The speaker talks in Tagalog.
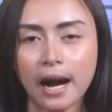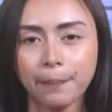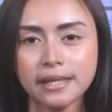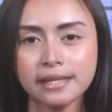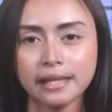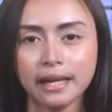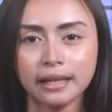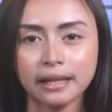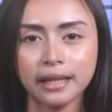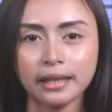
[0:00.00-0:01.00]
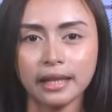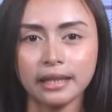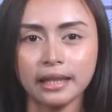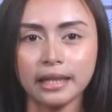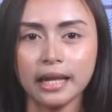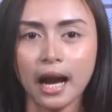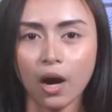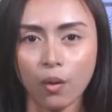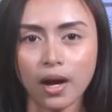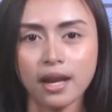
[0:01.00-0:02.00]
Apan sa diha nakita ni
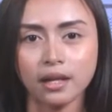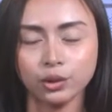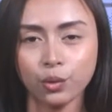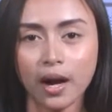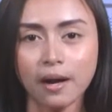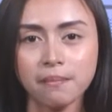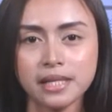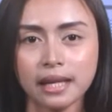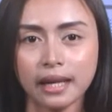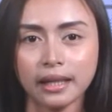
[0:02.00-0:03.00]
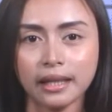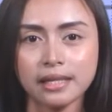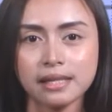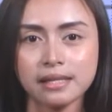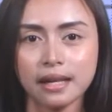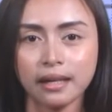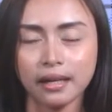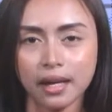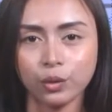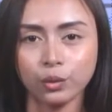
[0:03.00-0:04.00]
Liawan ang duha misa kay kini sa
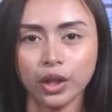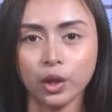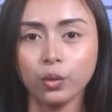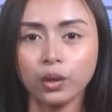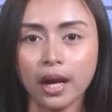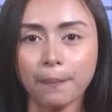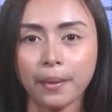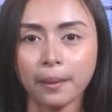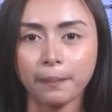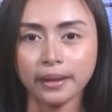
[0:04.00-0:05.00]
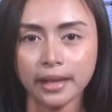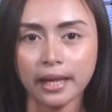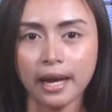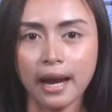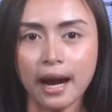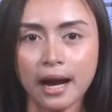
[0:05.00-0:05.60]
sakyanan ug gihulga pagpatay